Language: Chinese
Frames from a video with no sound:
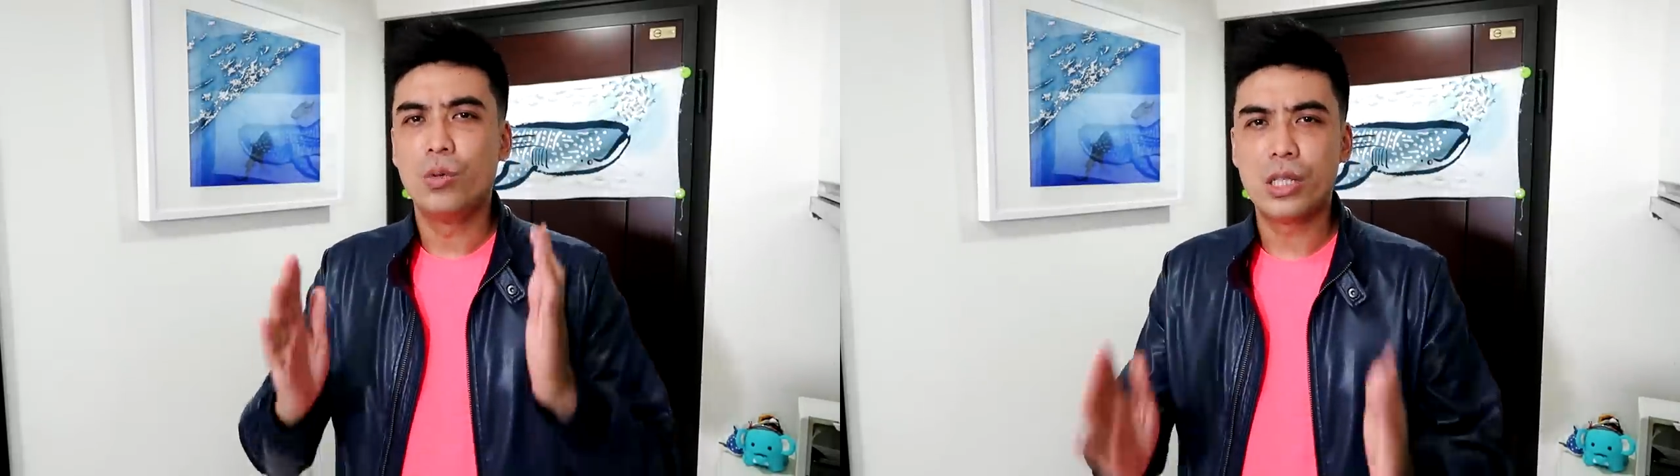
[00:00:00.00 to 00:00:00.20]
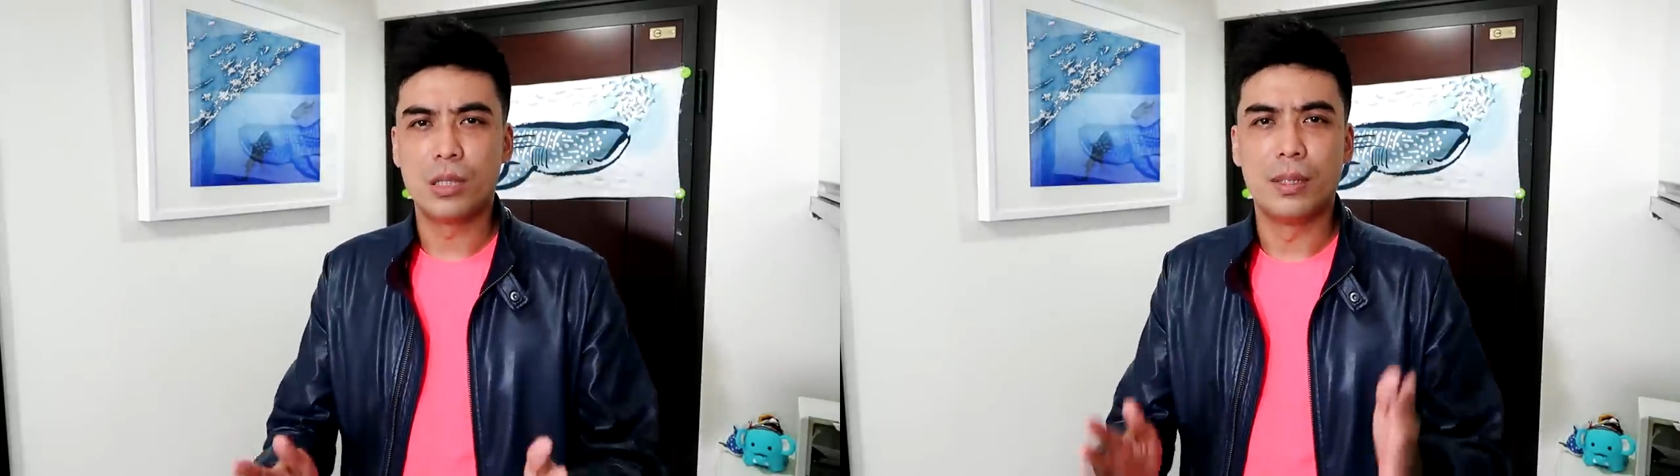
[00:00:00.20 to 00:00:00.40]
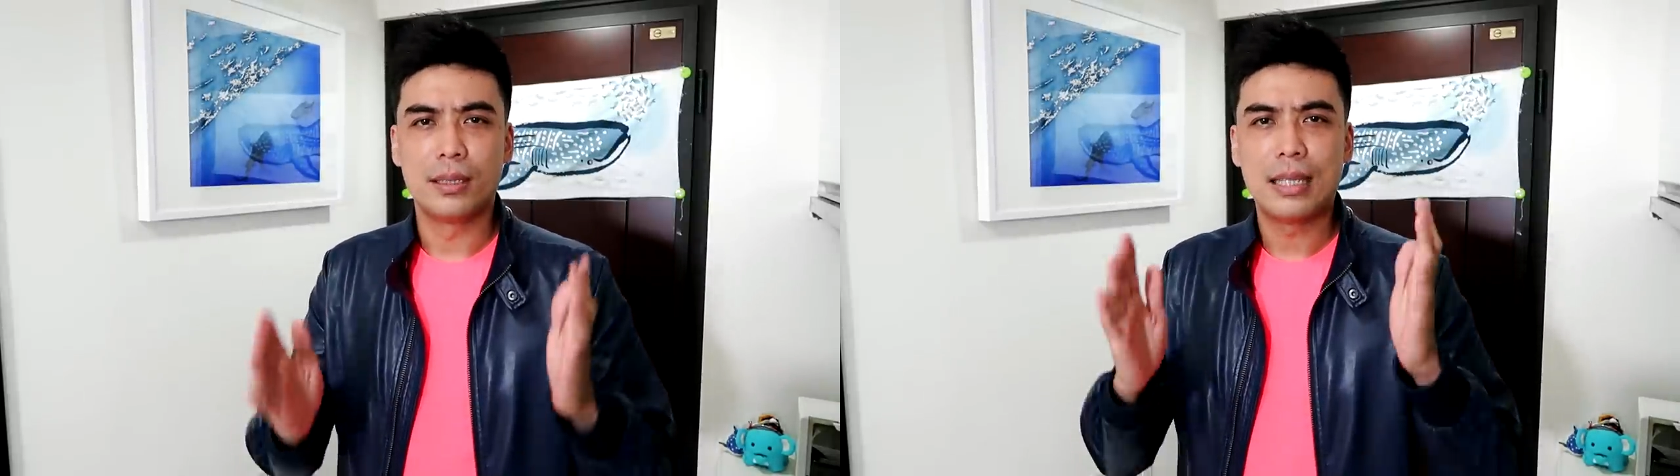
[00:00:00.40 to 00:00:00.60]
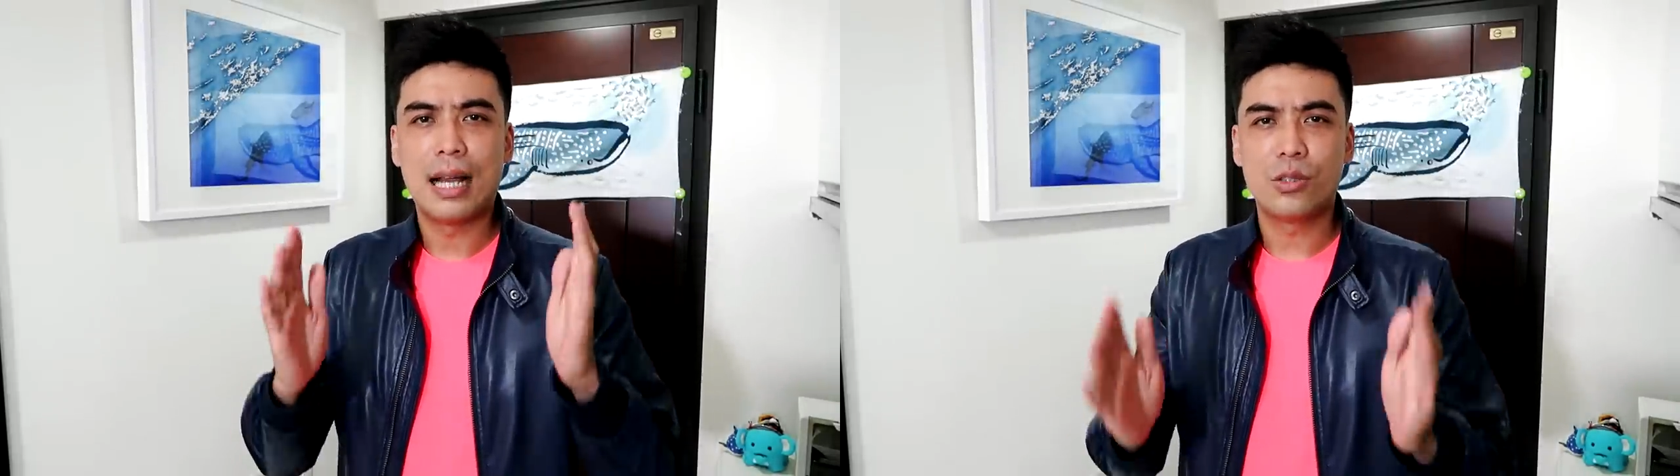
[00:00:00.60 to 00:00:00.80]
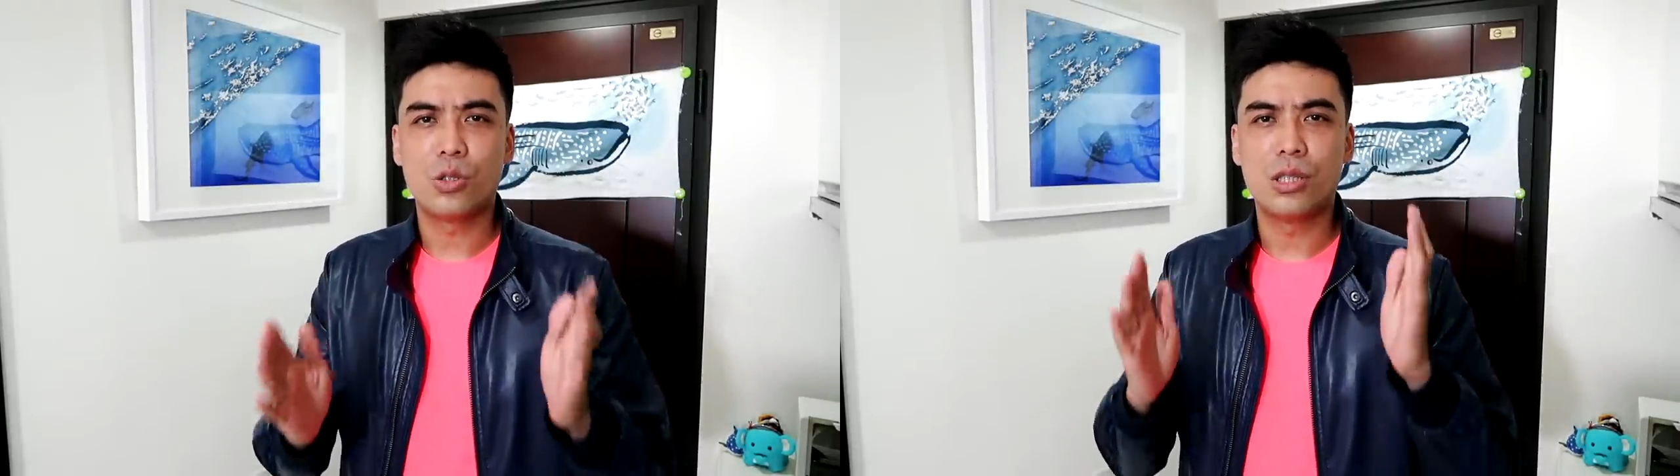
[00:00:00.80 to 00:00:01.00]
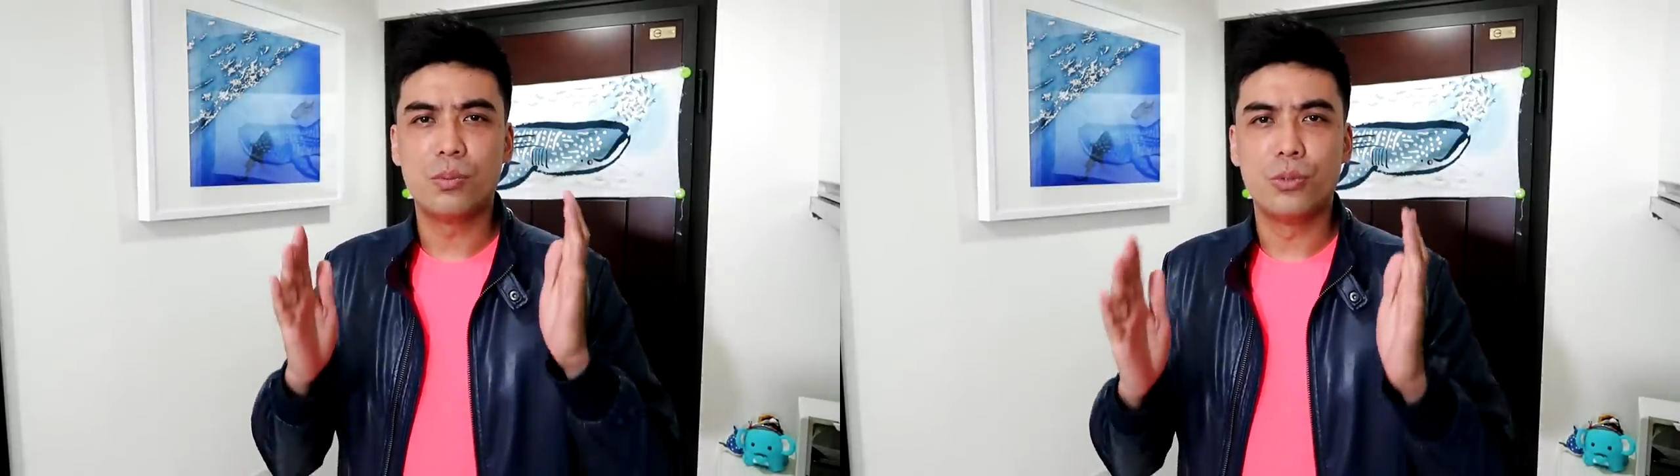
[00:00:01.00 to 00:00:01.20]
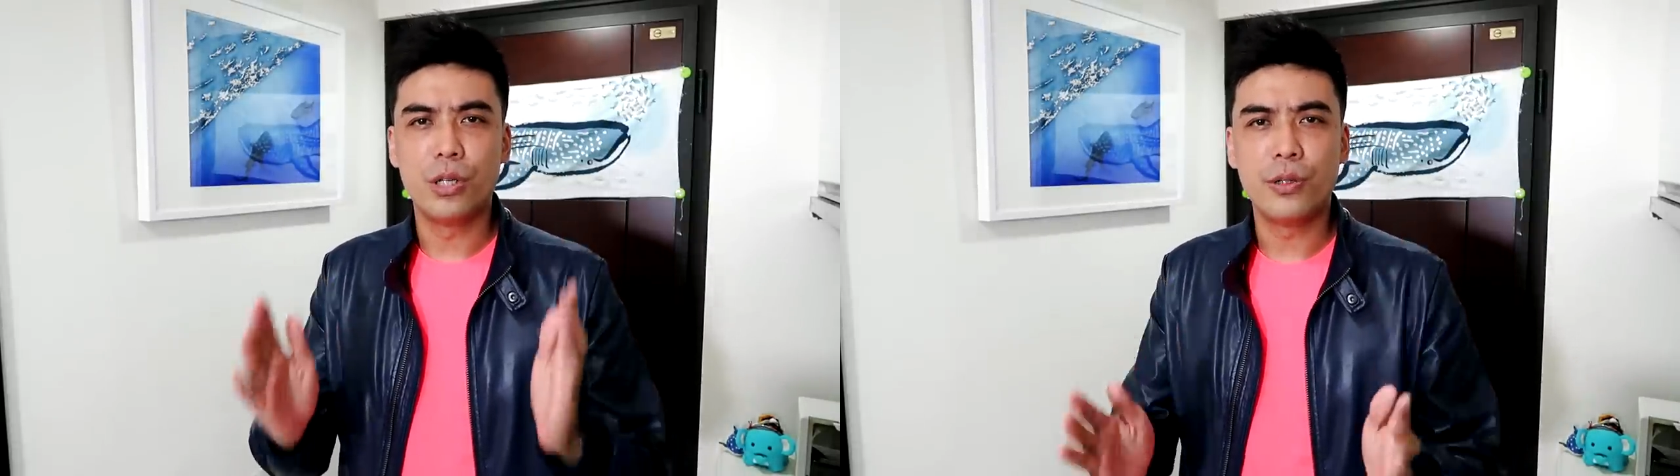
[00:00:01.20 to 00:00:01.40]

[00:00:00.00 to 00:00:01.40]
为什么他就是不